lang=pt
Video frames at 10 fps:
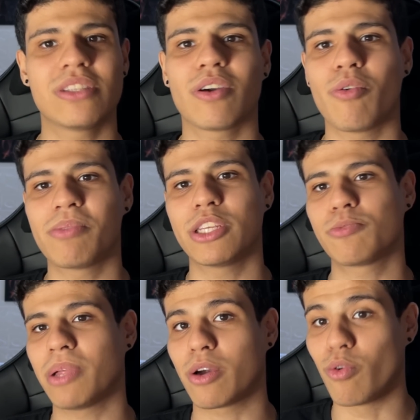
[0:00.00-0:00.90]
interrompidas
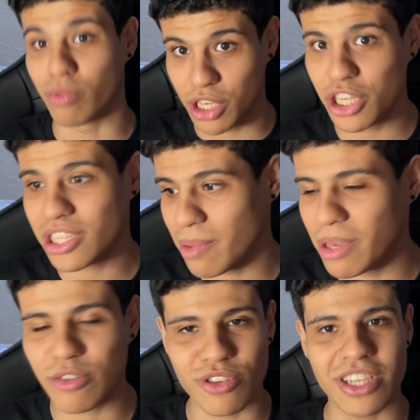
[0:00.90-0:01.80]
pela conquista
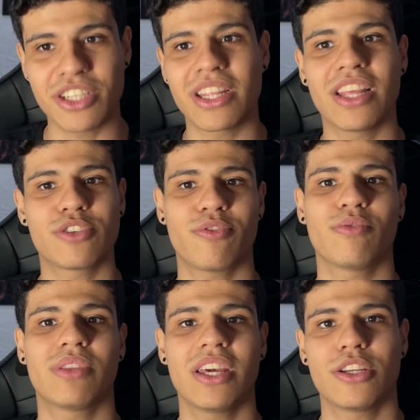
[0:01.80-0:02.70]
bem-sucedida das
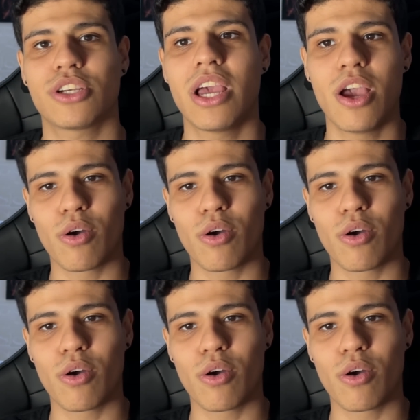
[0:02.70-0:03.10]
fronteiras